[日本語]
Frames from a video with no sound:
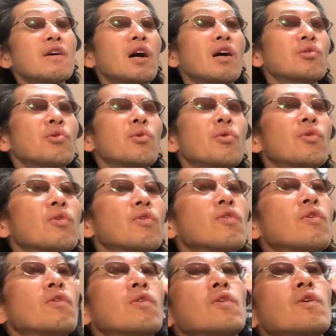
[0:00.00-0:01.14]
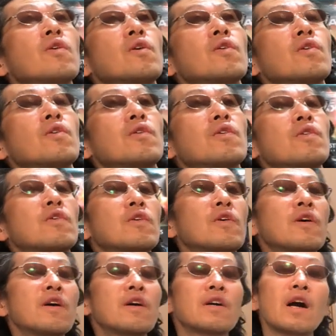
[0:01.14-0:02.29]
あと、
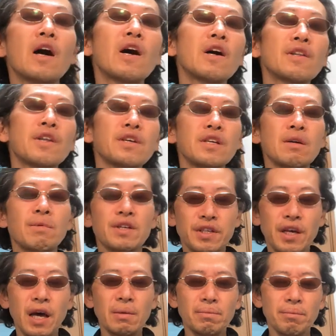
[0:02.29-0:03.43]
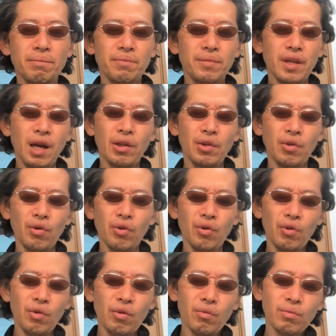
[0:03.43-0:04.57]
映画で言えばさ、
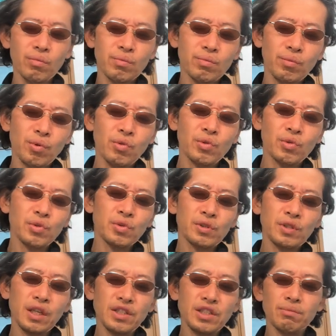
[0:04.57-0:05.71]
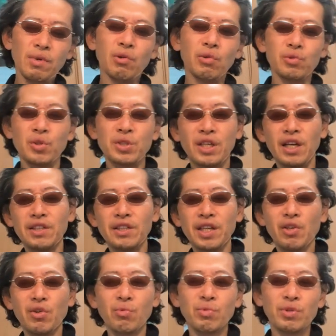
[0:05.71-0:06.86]
僕たち、まあ、今年還
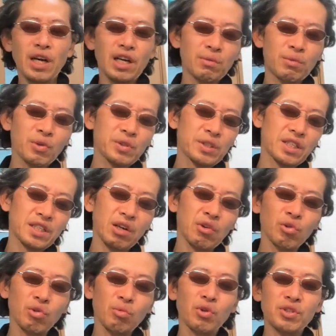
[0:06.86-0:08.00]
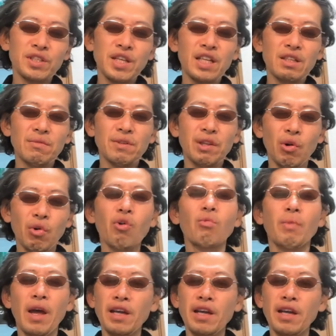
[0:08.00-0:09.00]
暦を迎える僕たちが子供時代に見たオーメ